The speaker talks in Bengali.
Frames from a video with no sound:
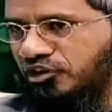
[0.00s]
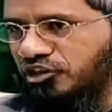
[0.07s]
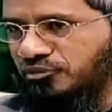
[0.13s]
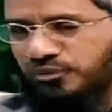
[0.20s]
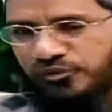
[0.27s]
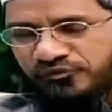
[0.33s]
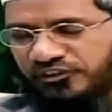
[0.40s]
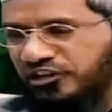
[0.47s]

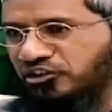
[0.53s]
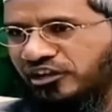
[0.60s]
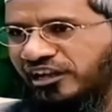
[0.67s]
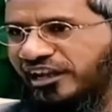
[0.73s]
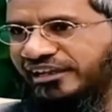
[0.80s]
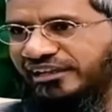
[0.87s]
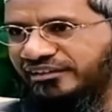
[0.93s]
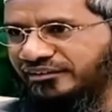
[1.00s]
কারণ নবী
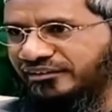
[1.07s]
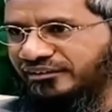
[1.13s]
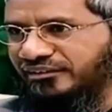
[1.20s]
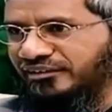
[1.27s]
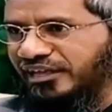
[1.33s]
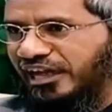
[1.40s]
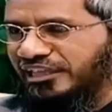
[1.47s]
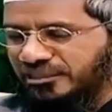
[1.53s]
পছন্দ করতেন
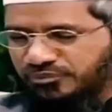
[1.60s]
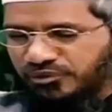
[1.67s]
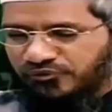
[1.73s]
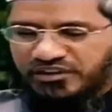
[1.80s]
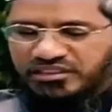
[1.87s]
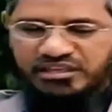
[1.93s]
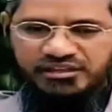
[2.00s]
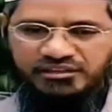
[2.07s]
না
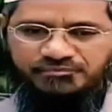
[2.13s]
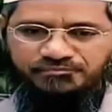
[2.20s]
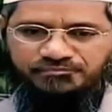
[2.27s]
আর নবী